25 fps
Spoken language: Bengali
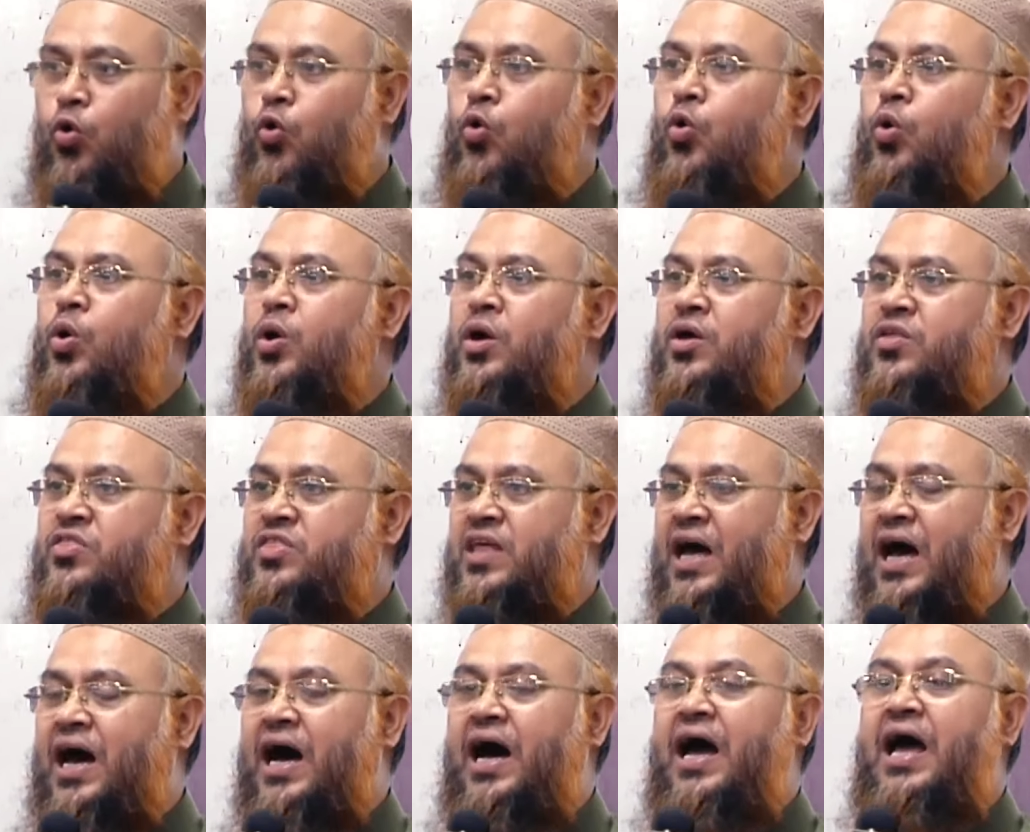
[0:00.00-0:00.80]

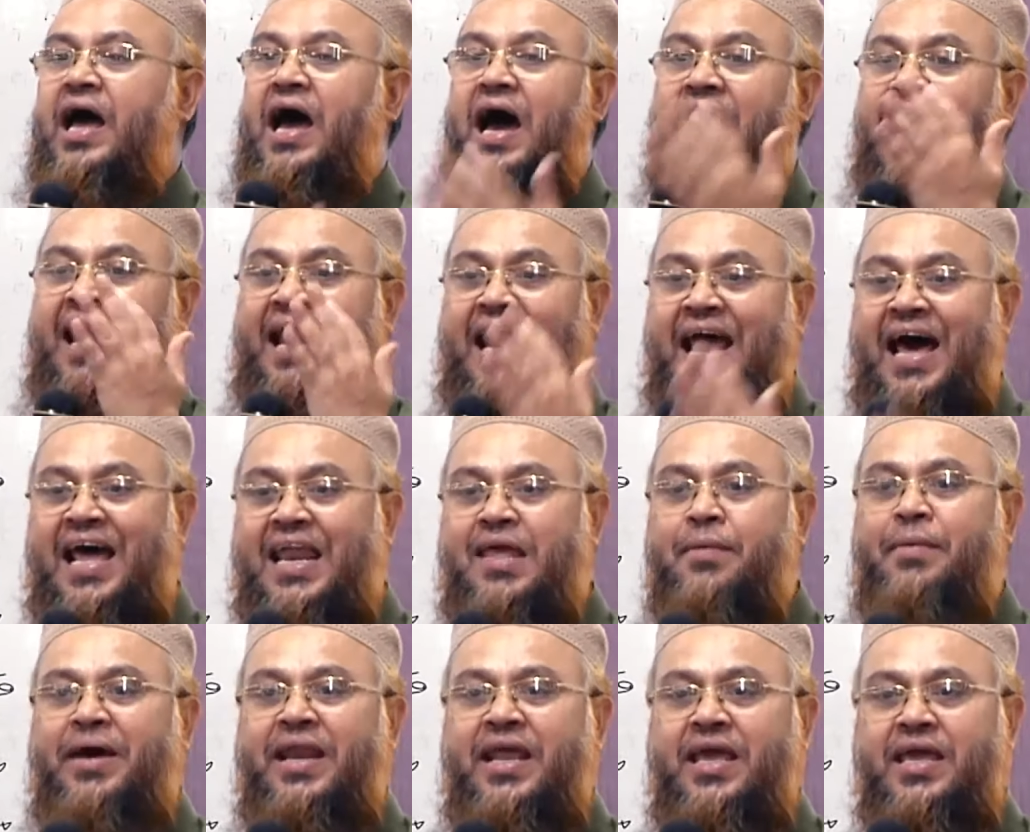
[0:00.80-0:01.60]
উংসা আর
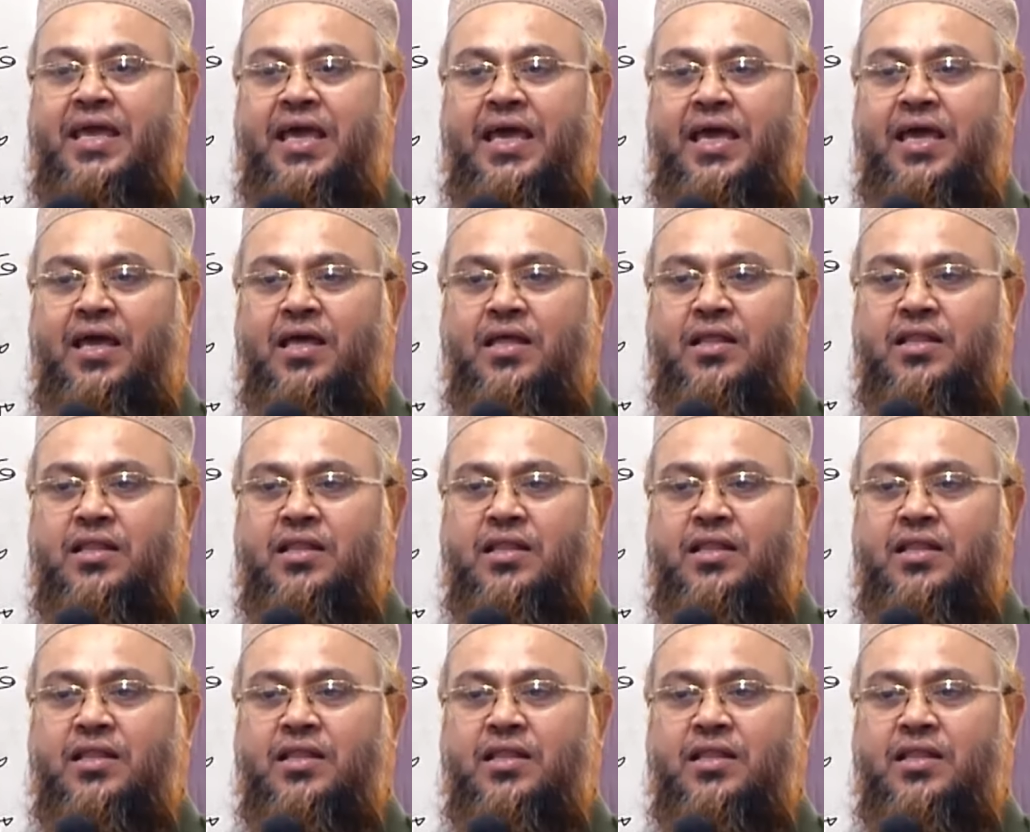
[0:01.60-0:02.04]
নারী মানে কি